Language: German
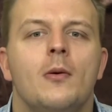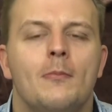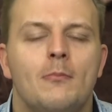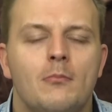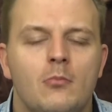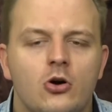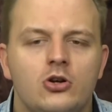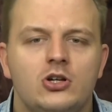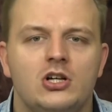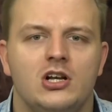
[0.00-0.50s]

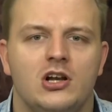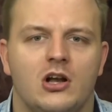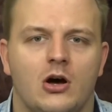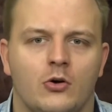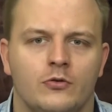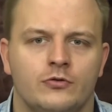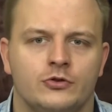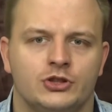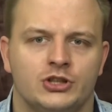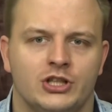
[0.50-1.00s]

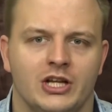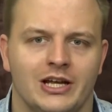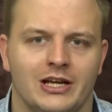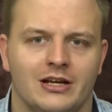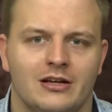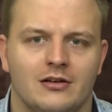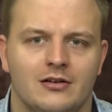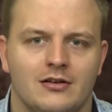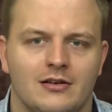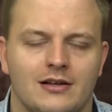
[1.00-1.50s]

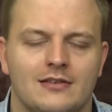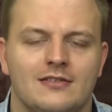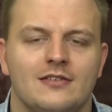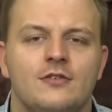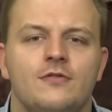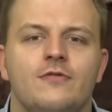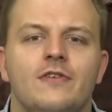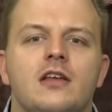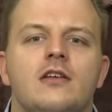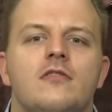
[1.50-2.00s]
Modellaufsteg. Es
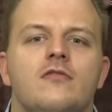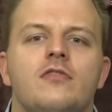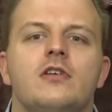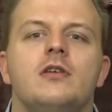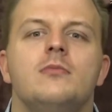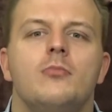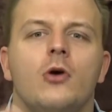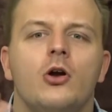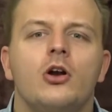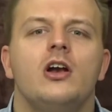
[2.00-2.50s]
ist wie ein, wie
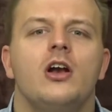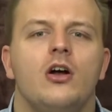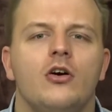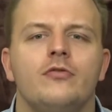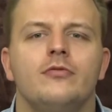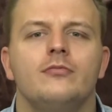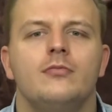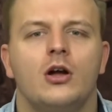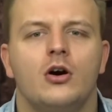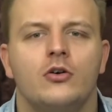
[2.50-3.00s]
ein Model
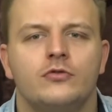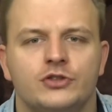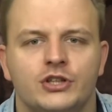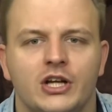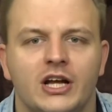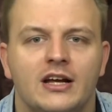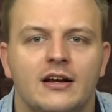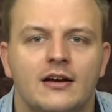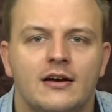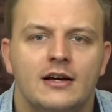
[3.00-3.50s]
auf dem
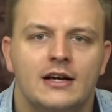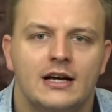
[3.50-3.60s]
Laufsteg.